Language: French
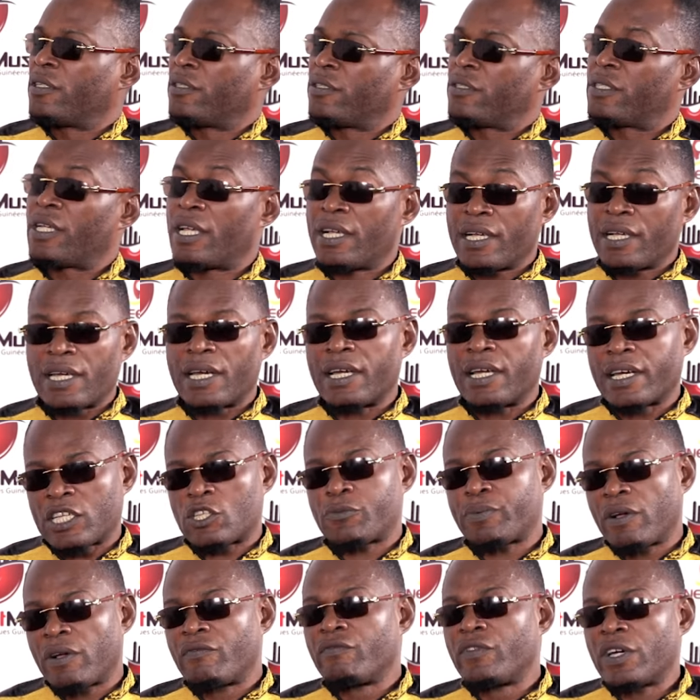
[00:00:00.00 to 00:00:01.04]
J'ai un grand
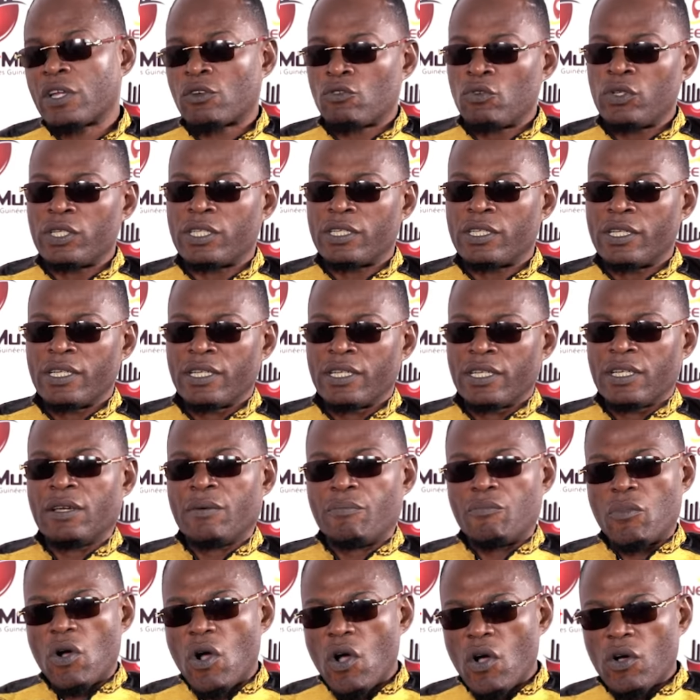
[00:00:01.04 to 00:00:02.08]
respect envers lui.
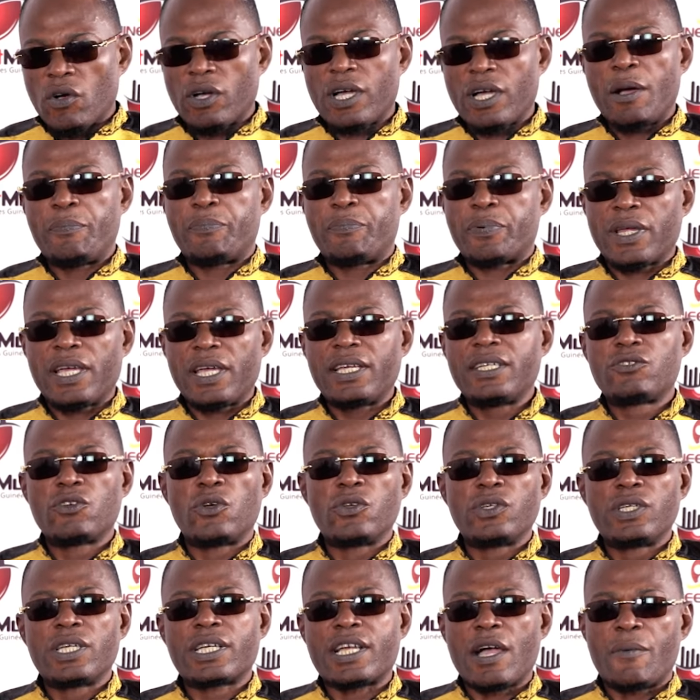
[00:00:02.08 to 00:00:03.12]
Bon, après, ils
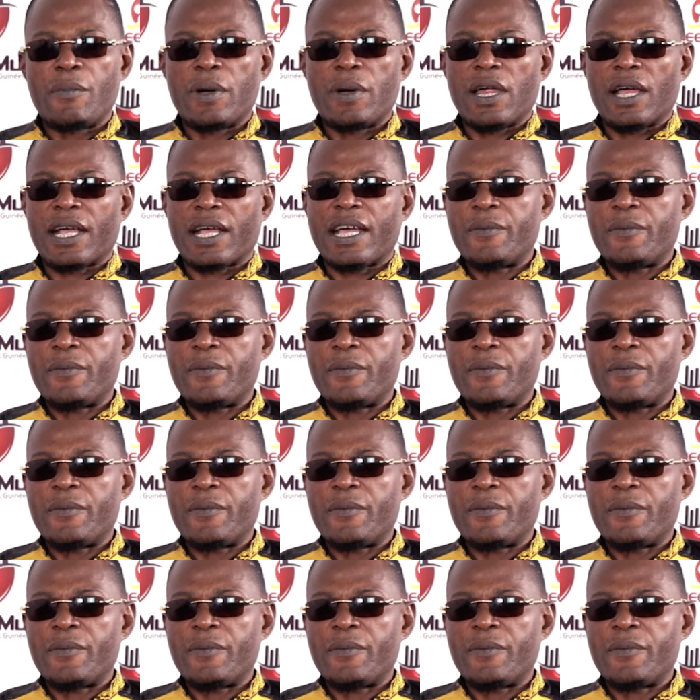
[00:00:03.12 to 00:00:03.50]
ont dit Kamara.